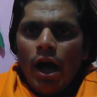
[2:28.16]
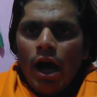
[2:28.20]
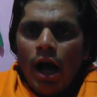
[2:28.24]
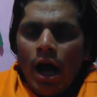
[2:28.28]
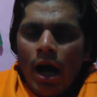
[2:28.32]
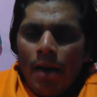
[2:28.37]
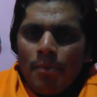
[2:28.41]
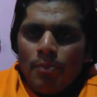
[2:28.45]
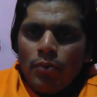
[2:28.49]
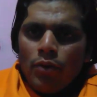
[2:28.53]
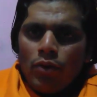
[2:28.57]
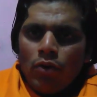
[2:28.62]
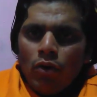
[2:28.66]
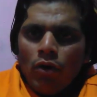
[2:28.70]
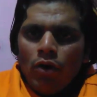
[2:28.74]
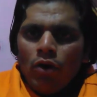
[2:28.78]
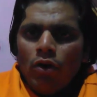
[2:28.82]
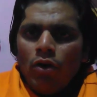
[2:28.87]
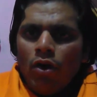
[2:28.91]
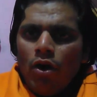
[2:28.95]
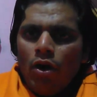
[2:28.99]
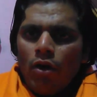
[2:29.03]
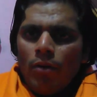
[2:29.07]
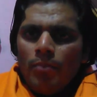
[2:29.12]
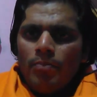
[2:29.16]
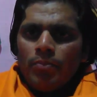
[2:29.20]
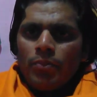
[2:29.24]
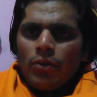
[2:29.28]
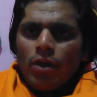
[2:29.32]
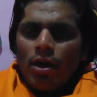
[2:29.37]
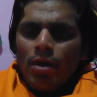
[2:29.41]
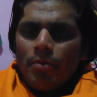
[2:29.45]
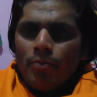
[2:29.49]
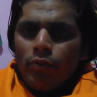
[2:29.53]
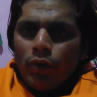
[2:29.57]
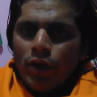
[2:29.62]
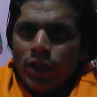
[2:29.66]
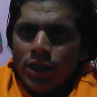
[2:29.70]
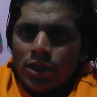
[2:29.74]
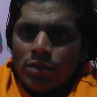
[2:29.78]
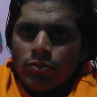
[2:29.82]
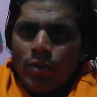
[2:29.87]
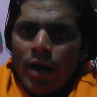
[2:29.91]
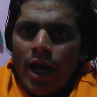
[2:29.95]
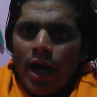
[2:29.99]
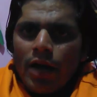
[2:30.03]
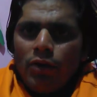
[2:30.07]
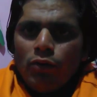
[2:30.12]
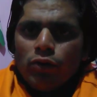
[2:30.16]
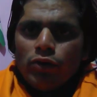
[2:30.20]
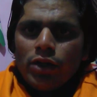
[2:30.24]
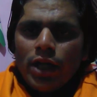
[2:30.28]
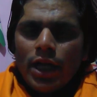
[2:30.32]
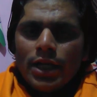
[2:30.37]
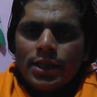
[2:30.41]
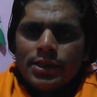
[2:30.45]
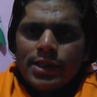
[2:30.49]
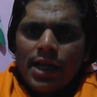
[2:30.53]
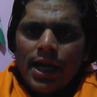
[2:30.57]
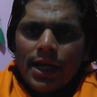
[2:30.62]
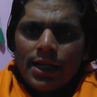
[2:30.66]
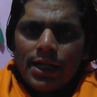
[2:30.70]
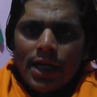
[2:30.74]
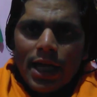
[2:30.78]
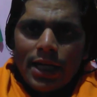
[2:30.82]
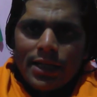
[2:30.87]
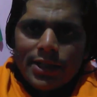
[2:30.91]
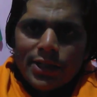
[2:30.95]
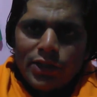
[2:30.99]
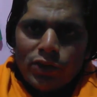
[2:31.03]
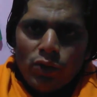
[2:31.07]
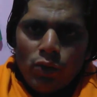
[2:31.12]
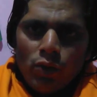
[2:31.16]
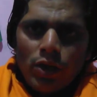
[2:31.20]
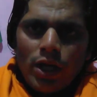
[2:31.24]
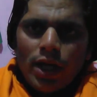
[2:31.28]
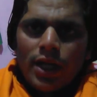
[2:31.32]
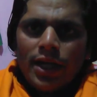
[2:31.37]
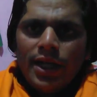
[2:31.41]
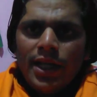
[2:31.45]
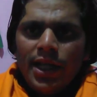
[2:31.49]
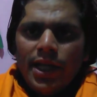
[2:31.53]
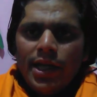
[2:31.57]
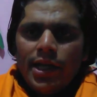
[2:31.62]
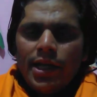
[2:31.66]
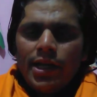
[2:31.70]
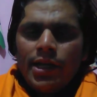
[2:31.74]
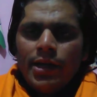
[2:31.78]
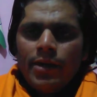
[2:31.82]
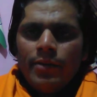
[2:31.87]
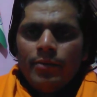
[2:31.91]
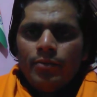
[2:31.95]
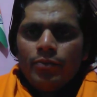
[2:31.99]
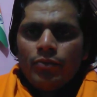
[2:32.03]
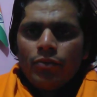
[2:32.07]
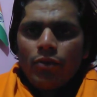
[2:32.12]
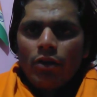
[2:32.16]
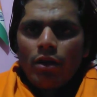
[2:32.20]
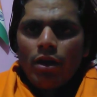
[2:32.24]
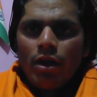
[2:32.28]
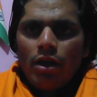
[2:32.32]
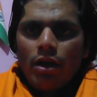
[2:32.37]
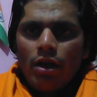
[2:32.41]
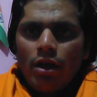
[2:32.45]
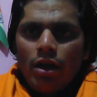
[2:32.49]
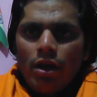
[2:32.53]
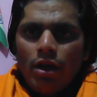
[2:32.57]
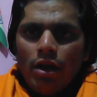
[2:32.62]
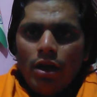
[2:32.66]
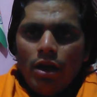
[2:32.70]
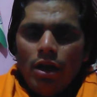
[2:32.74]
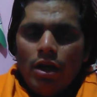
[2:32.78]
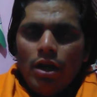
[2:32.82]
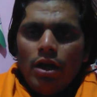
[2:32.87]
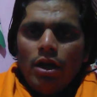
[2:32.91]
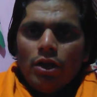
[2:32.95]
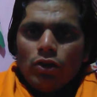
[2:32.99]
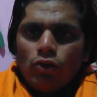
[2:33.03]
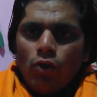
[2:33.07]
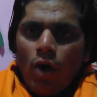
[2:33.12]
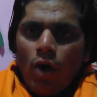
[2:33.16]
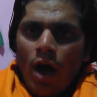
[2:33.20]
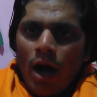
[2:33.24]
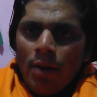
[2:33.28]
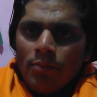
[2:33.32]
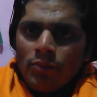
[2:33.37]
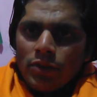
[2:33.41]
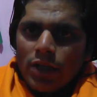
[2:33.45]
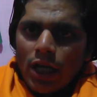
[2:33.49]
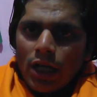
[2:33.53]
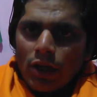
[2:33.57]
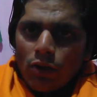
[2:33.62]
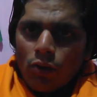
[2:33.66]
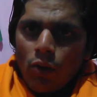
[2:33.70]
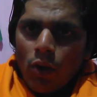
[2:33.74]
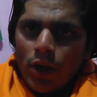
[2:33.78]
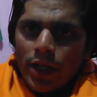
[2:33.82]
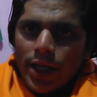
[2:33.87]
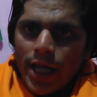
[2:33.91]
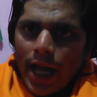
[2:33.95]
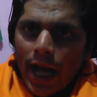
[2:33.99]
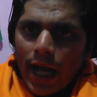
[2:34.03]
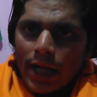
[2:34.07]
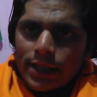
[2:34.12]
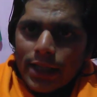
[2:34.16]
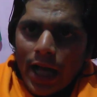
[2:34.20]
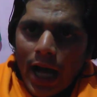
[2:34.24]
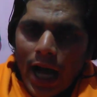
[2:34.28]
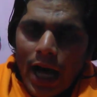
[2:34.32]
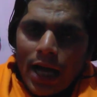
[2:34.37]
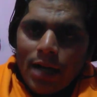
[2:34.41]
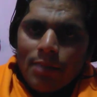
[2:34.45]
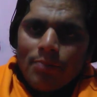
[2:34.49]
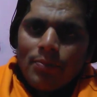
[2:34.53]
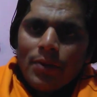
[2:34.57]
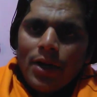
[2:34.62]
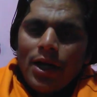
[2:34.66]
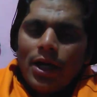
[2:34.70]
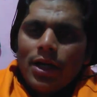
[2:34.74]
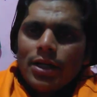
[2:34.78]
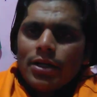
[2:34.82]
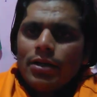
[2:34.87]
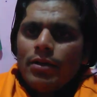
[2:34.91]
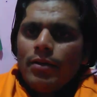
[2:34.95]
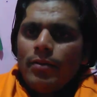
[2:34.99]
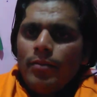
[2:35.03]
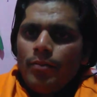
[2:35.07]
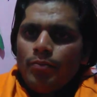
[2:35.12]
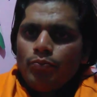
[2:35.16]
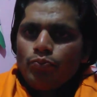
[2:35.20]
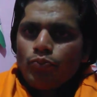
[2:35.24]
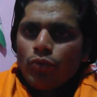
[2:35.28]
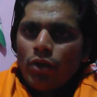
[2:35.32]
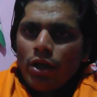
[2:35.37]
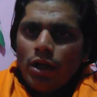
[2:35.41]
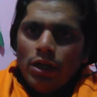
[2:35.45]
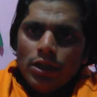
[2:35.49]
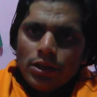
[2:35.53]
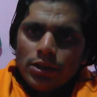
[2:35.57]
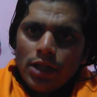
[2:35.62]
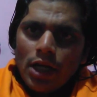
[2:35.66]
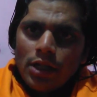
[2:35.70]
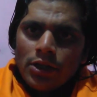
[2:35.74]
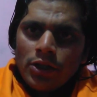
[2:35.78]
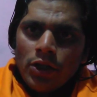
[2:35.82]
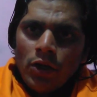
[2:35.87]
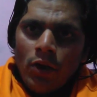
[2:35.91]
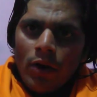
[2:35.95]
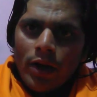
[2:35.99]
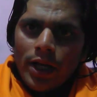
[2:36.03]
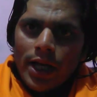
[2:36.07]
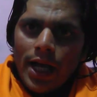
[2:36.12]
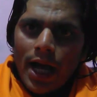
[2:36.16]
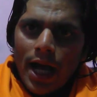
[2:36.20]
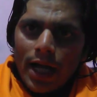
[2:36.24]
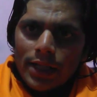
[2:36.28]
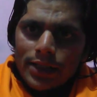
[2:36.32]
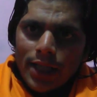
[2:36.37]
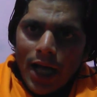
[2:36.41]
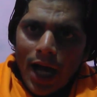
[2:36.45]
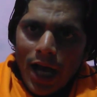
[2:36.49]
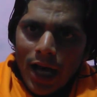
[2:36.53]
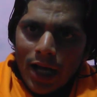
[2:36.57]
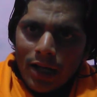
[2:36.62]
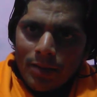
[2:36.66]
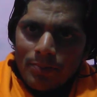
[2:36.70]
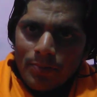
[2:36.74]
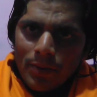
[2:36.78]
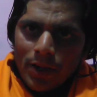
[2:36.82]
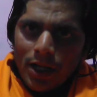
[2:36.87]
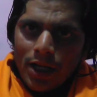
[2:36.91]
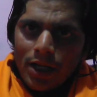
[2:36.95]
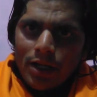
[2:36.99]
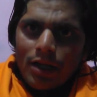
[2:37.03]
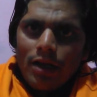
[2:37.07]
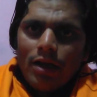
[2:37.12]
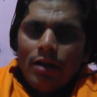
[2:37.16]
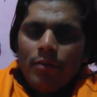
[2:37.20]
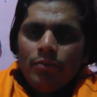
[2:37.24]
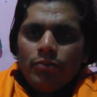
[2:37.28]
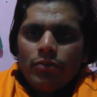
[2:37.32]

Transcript: आपको पुलिस में आयु तेईस से अट्ठाईस क्यों करनी है तो हम तर्कों के आधार पर तथ्यों के आधार पर